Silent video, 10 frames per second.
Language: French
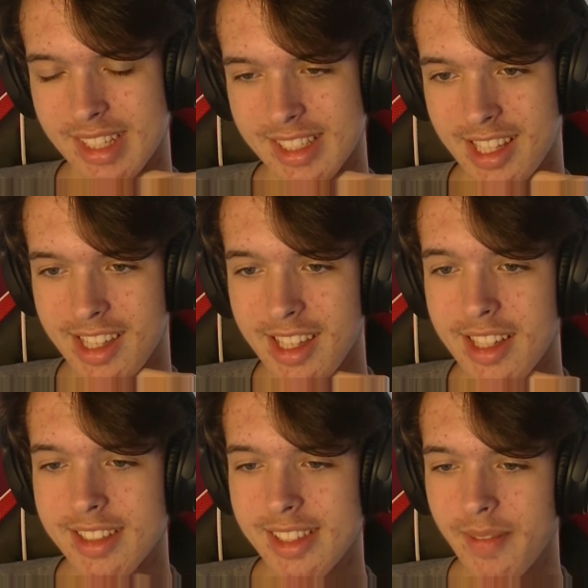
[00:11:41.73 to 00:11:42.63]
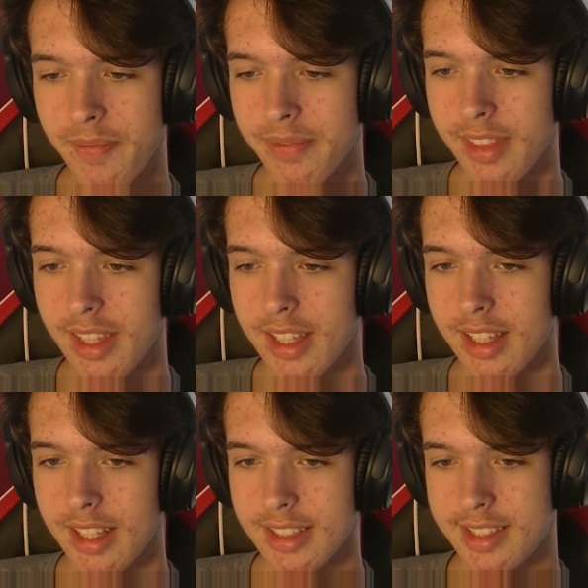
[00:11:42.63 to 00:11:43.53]
C'est qui
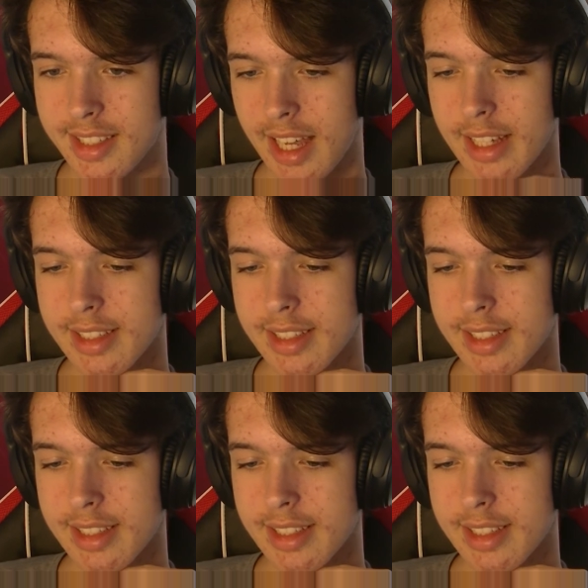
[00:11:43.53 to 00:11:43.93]
eh,